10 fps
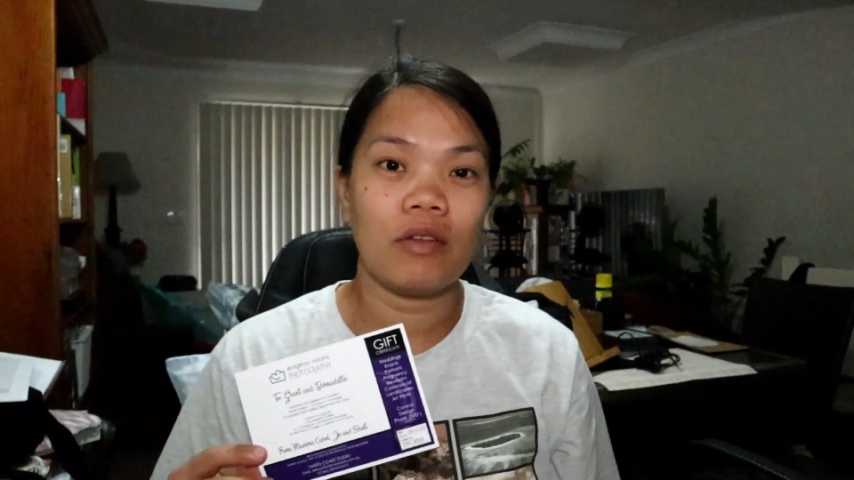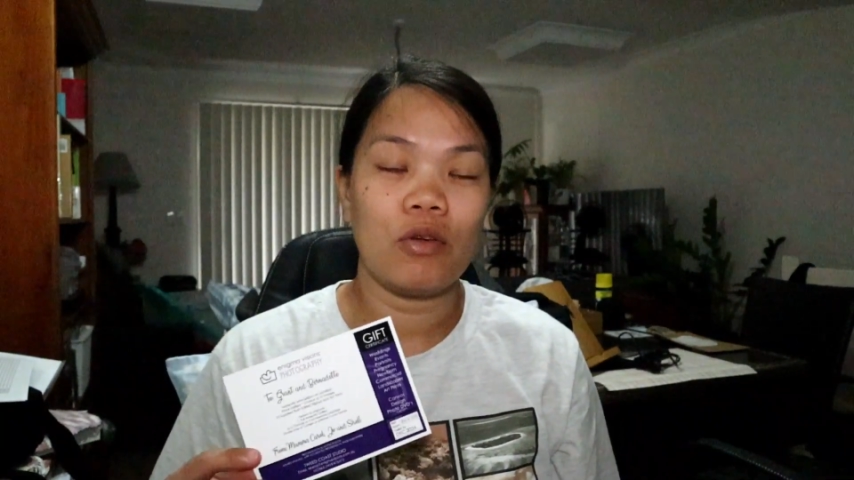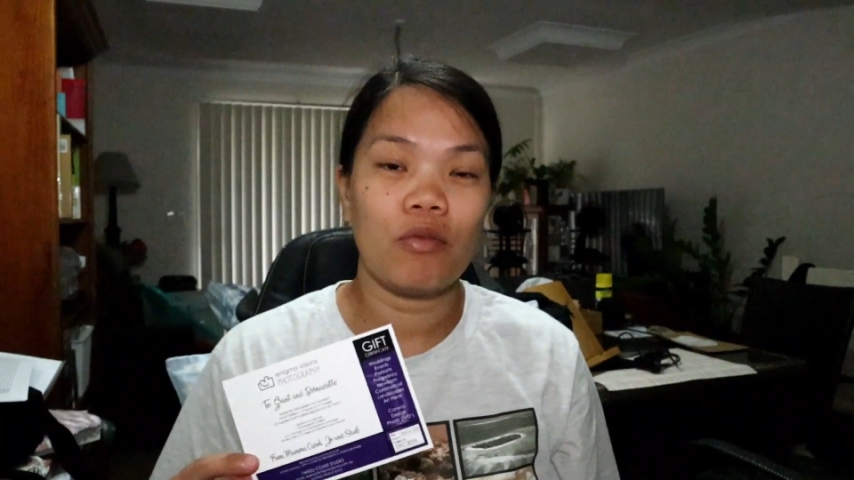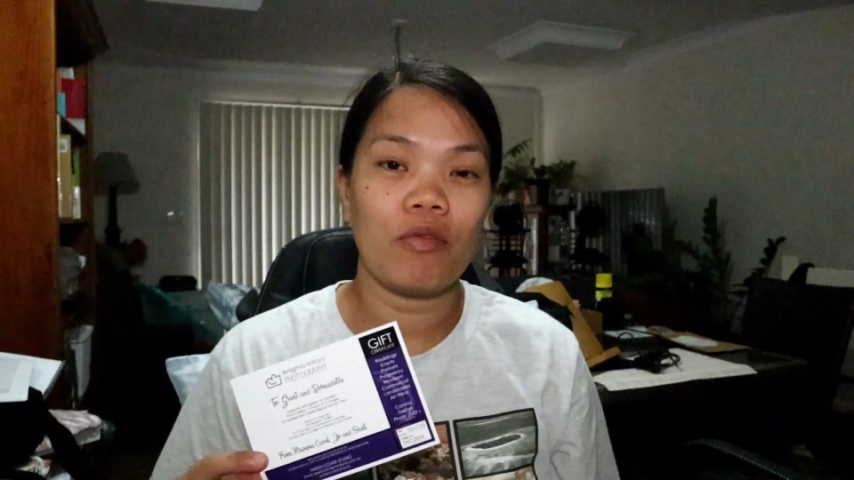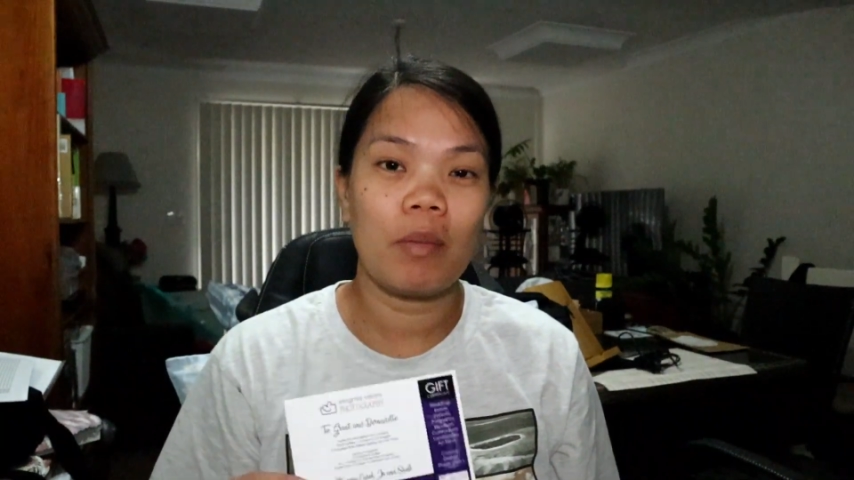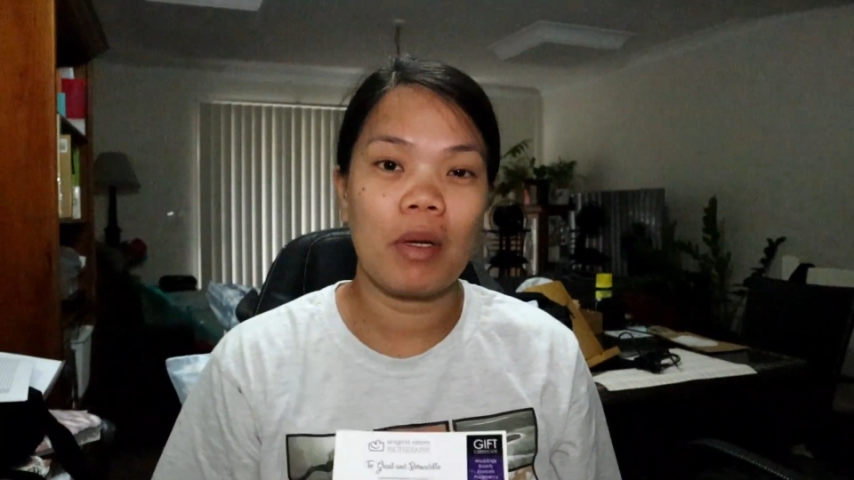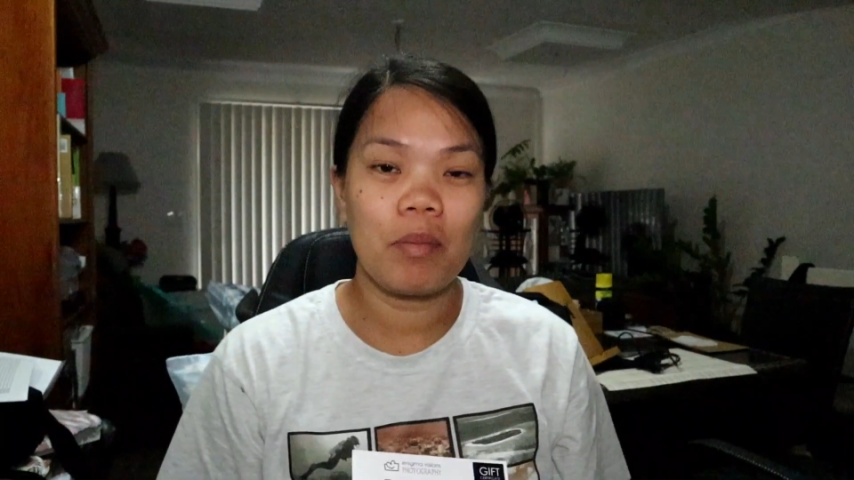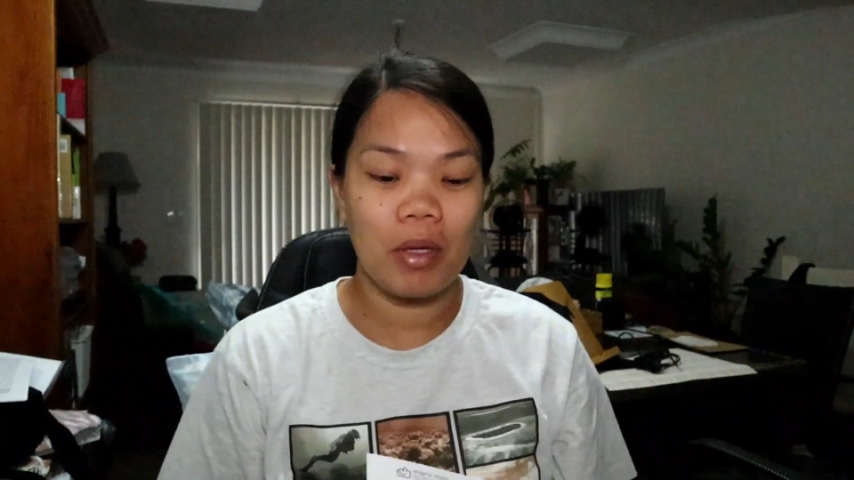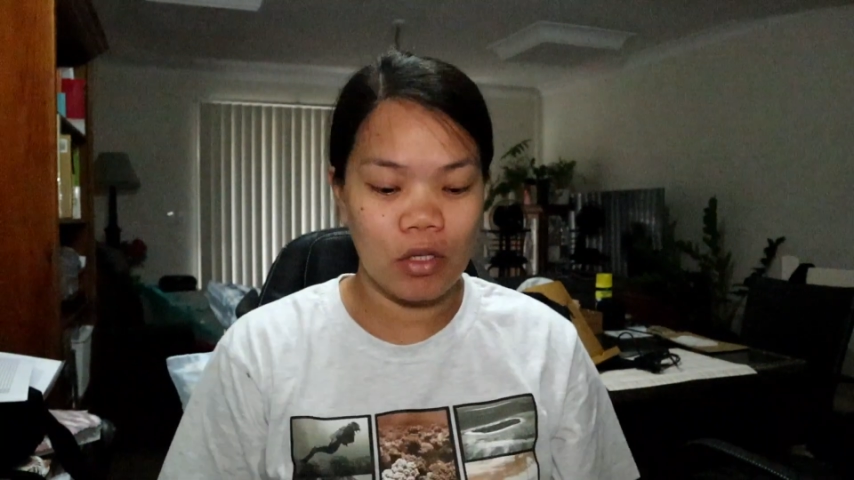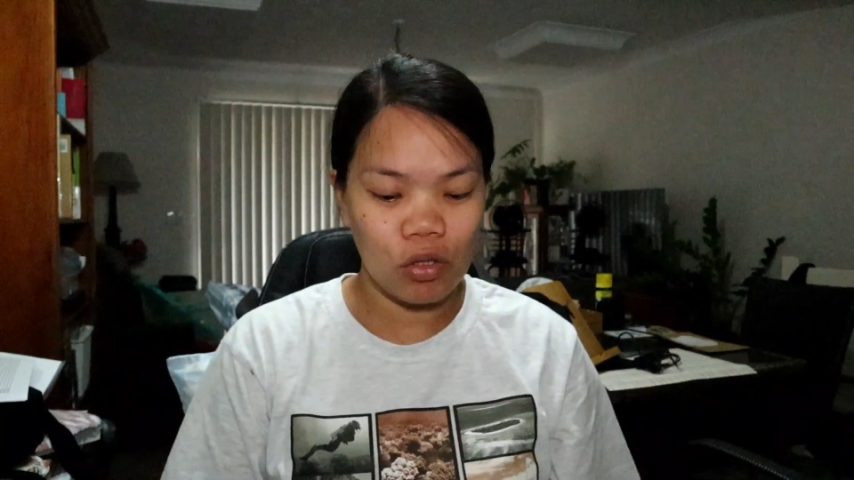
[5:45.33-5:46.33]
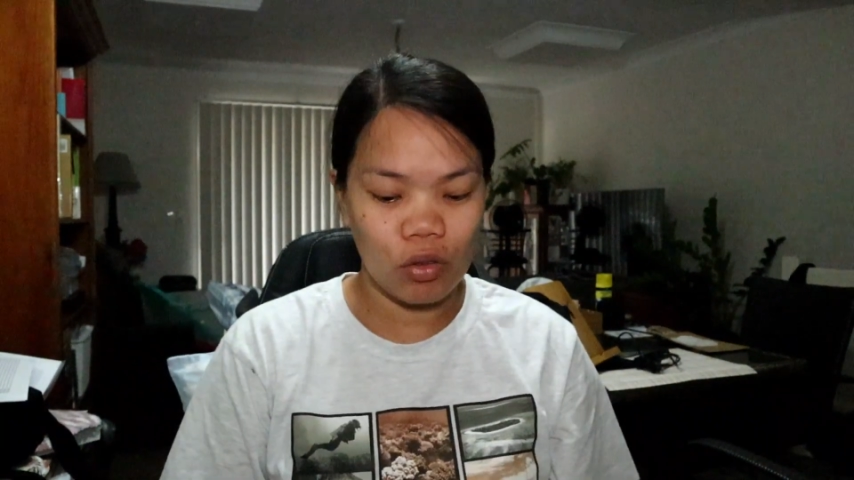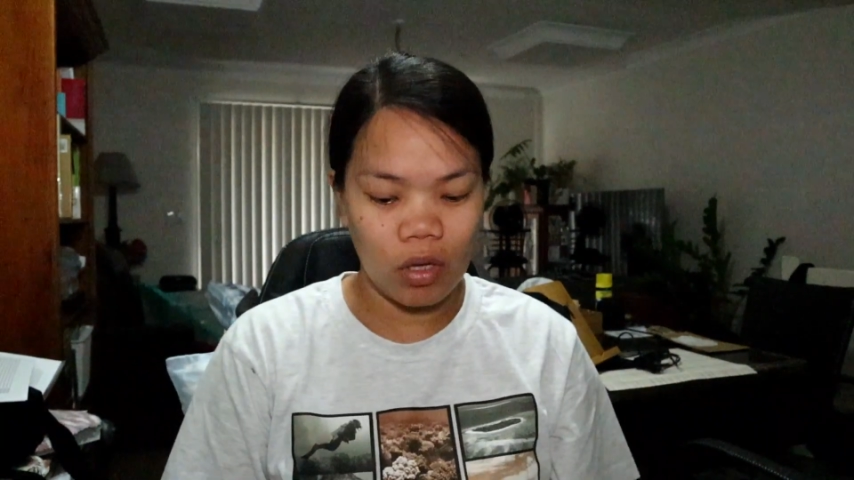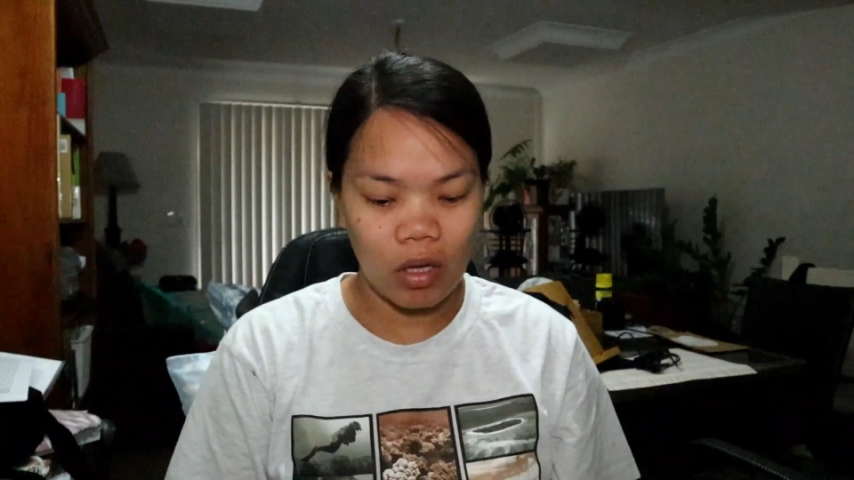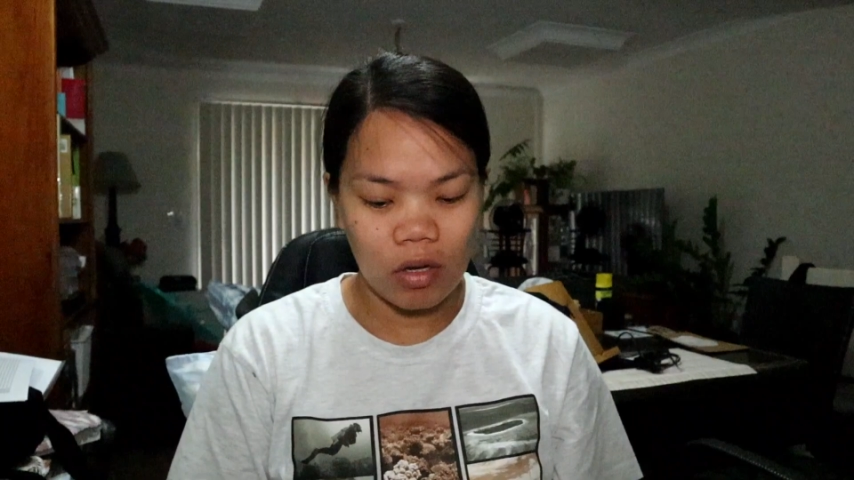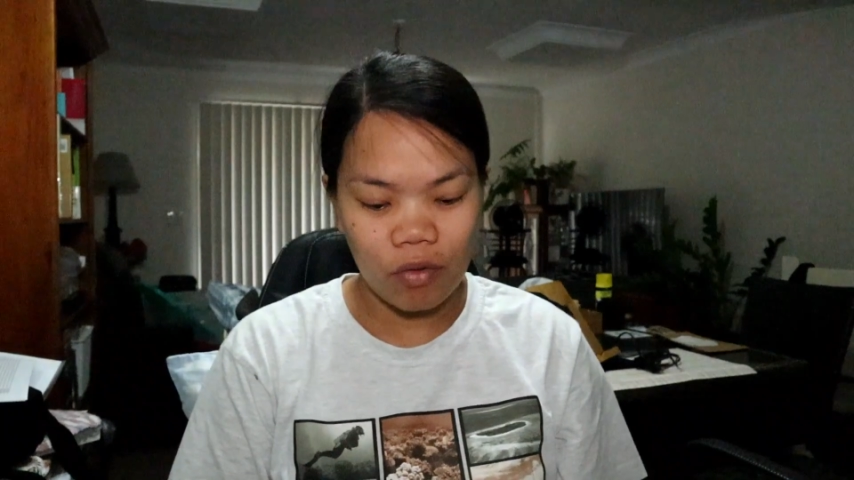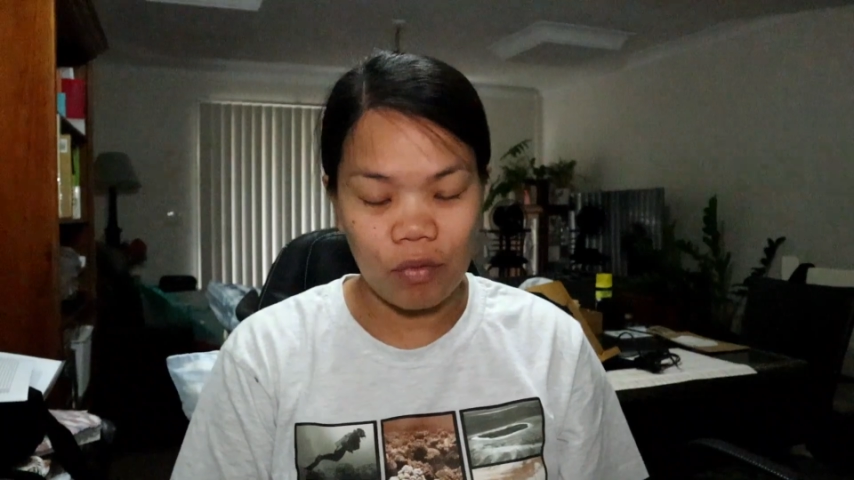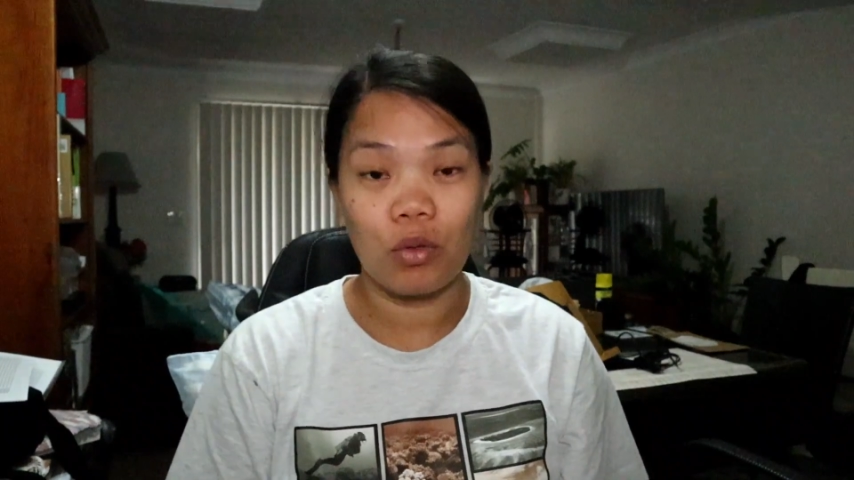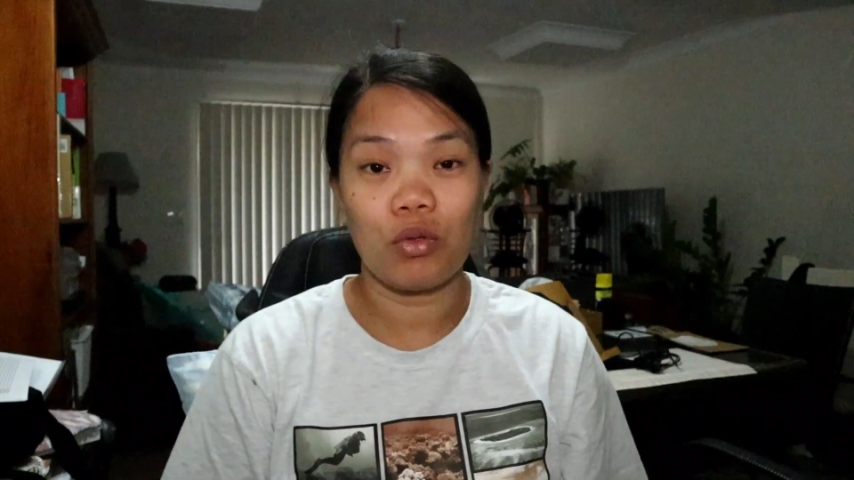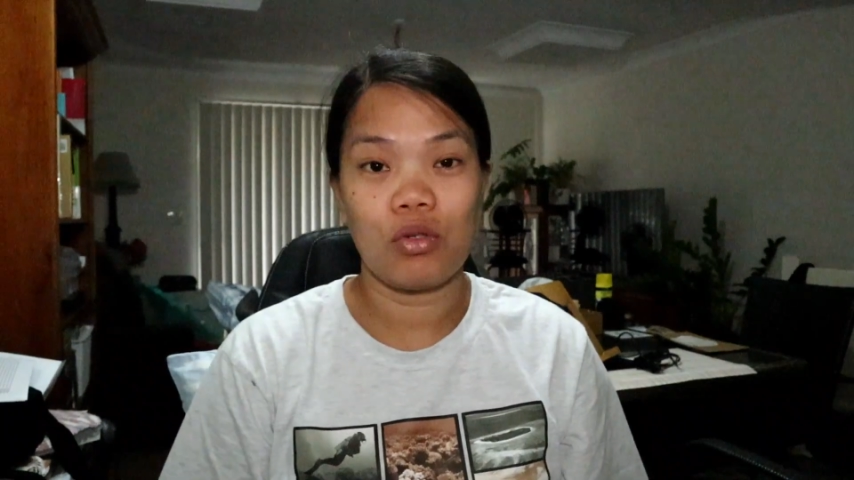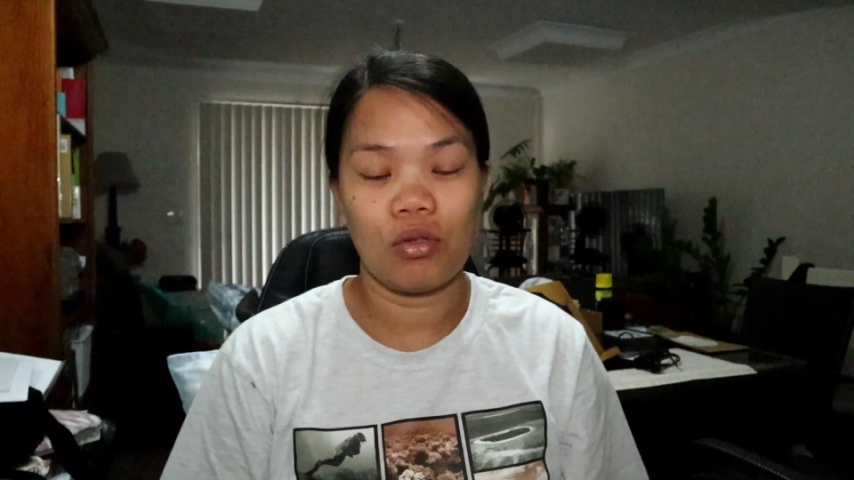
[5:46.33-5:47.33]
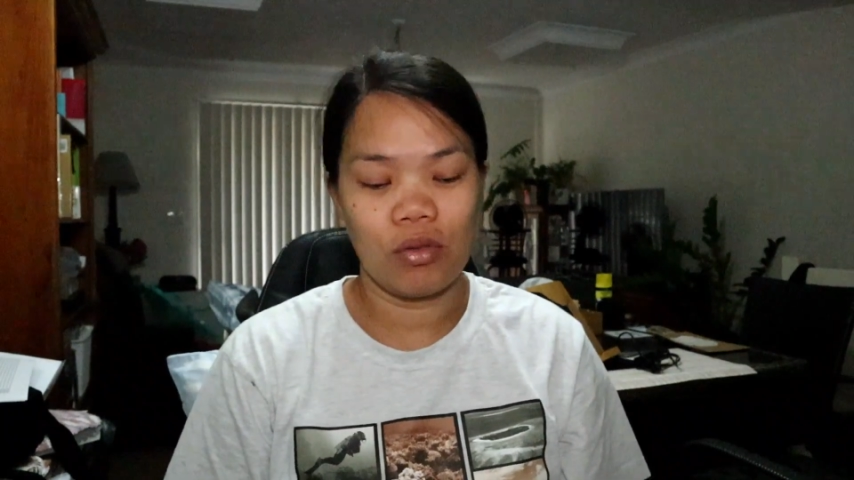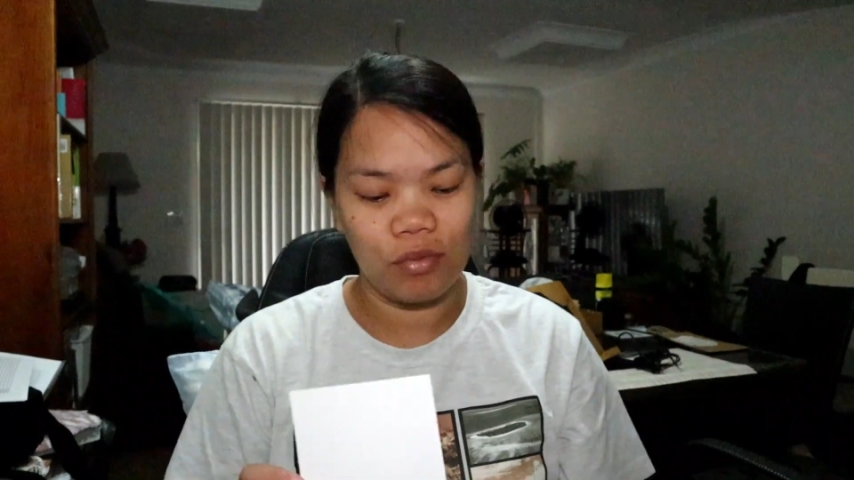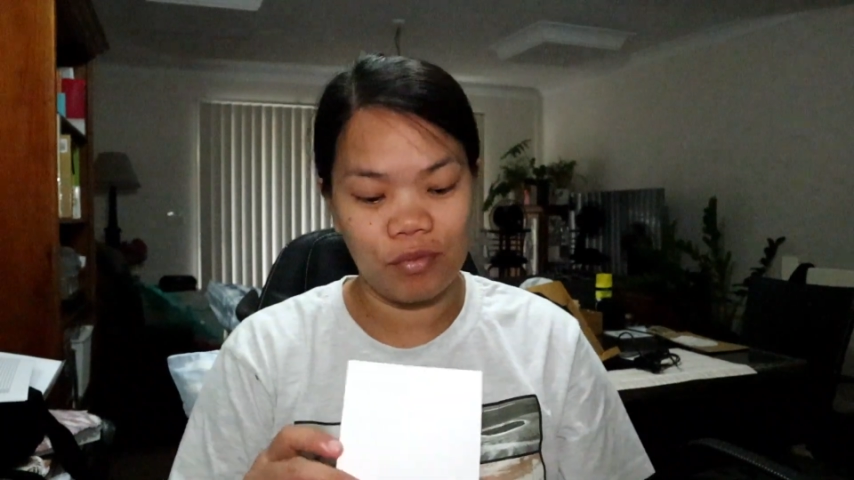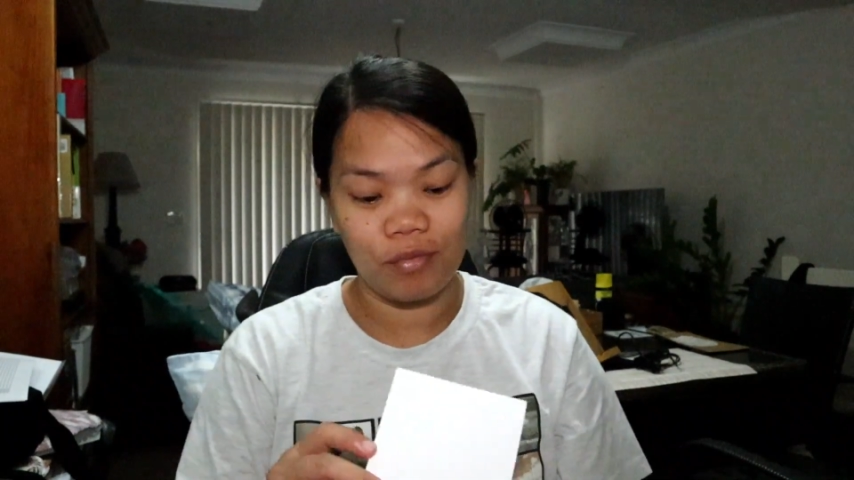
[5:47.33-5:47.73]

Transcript: yung family picture together, photoshoot.